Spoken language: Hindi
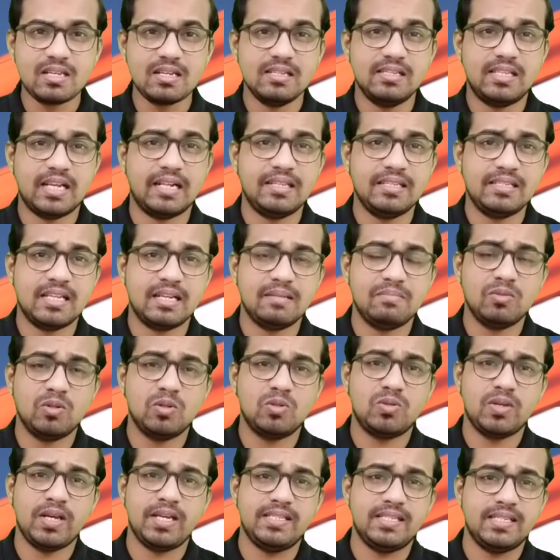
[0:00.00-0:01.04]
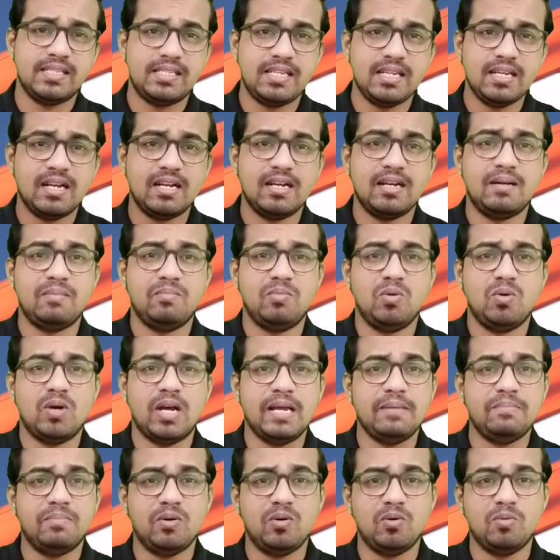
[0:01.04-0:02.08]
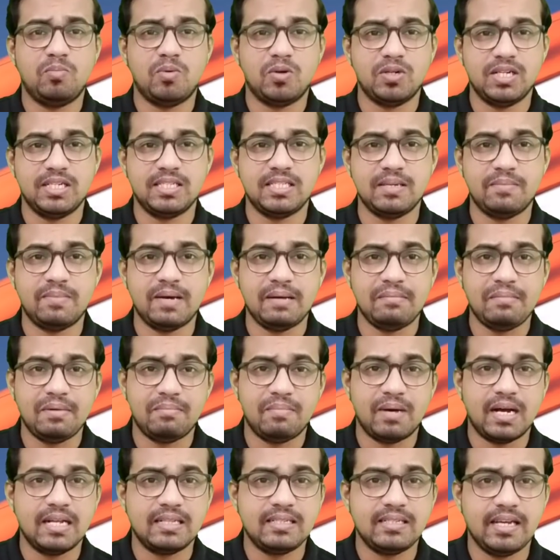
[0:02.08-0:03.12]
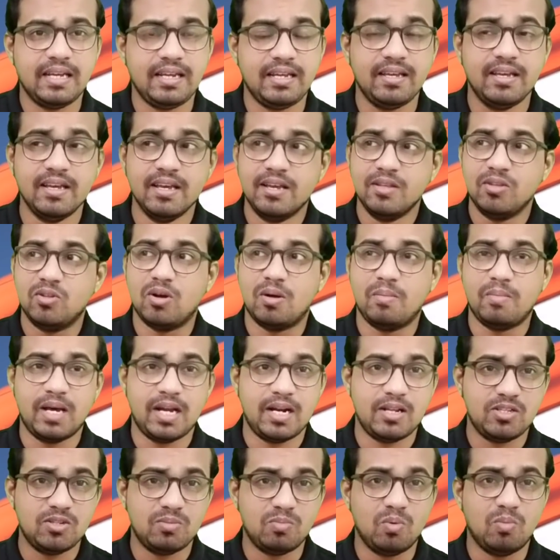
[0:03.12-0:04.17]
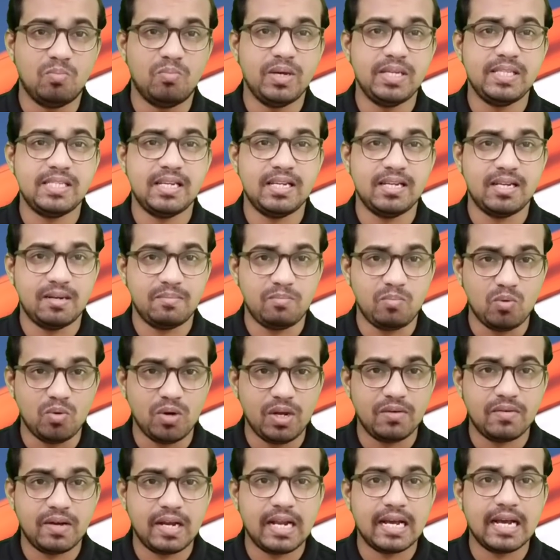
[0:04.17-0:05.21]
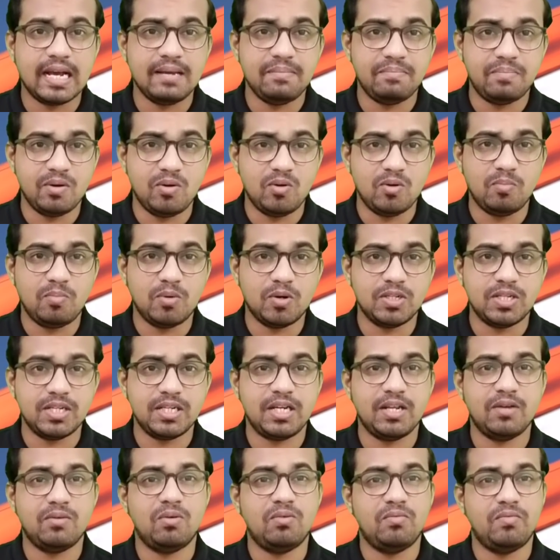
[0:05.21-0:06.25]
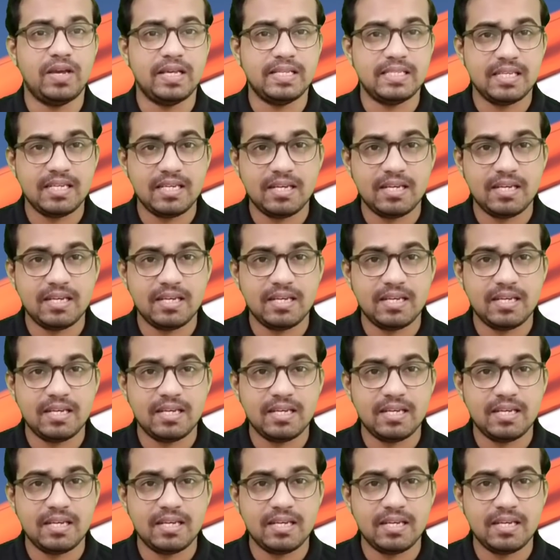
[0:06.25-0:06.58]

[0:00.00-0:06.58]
साथ ही साथ में दोस्तों एग्जिस्टिंग अगर हम लोग हाइपर लूप प्रोजेक्ट्स के बारे में बात करें तो हमारा जो मुंबई से लेकर पुणे वाला लूप प्रोजेक्ट है वो वैसे